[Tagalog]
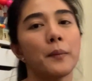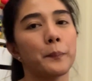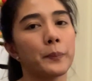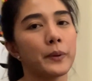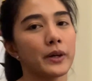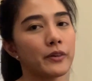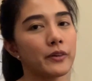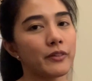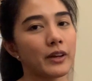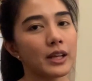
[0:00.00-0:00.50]

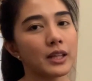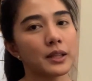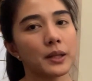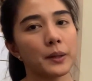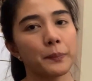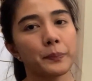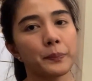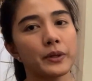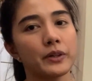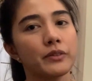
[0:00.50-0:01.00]
Perfect
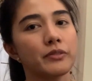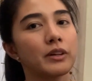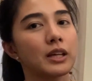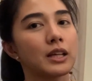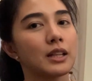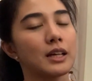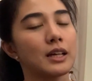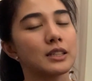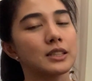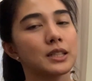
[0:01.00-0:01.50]
na
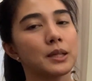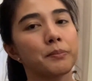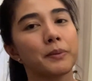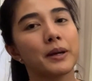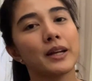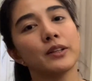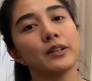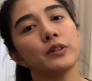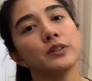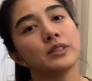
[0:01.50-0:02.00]
perfect lang siya
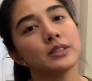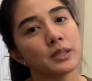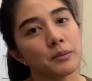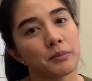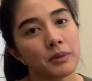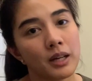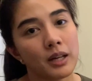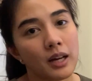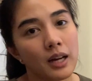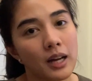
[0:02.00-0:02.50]
para dun sa
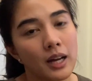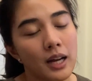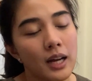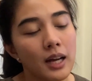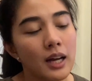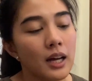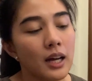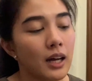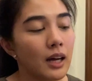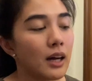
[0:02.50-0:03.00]
mga
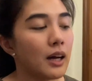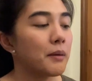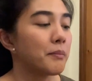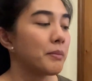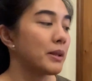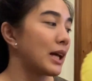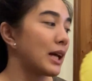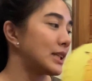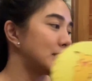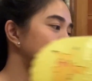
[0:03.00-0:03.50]
um,
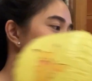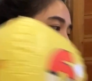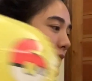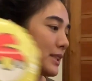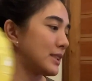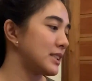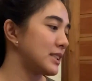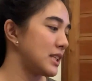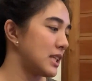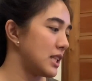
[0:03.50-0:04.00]

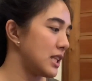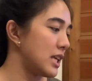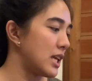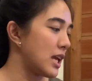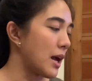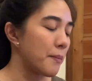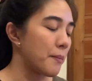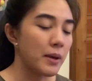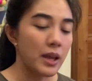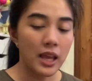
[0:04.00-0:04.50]
classmates ni
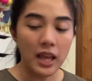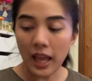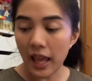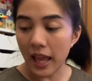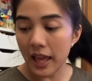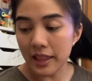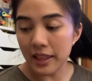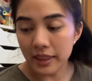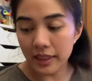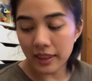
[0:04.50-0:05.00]
Liam.
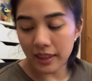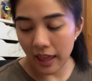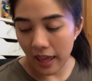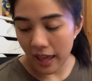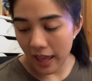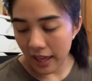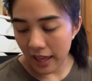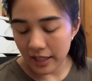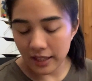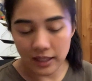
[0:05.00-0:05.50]
And
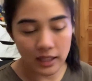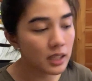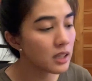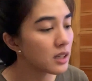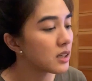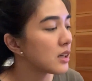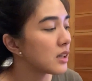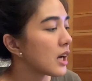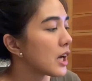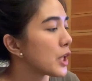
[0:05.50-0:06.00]
then,
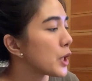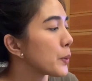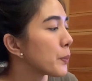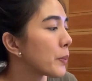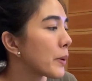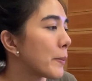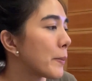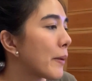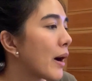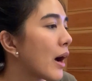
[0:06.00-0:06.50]
ano
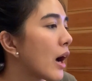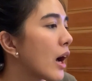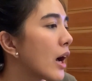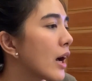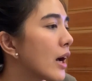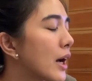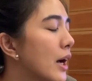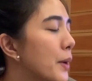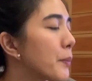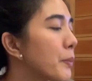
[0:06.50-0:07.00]
pa ba?
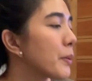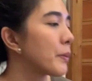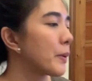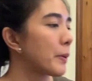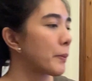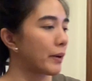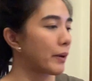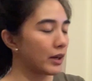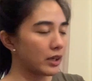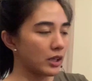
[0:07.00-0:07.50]
Ano pa ba
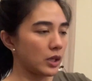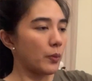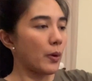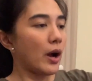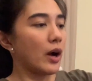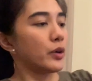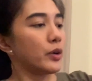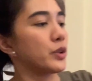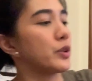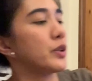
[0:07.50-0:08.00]
mga
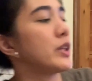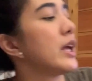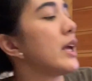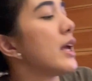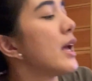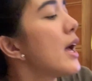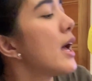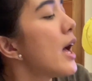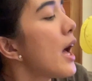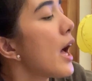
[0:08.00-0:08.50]
ginawa ko
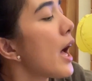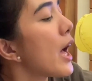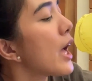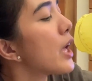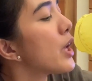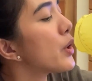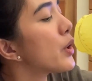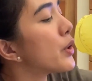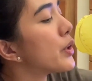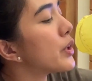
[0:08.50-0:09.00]
today?
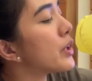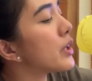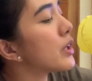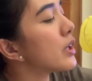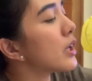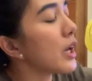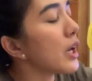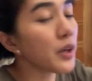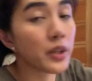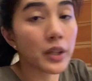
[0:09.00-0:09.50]

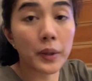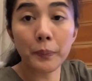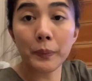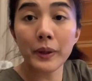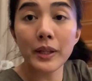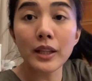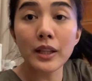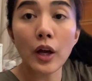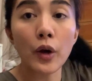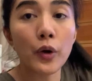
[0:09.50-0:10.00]
Ayun. Ayun,
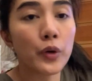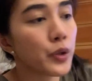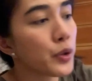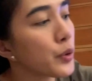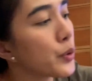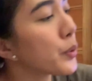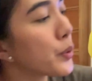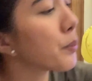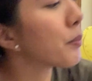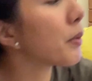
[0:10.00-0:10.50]
nagprint ako
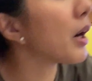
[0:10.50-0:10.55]
nung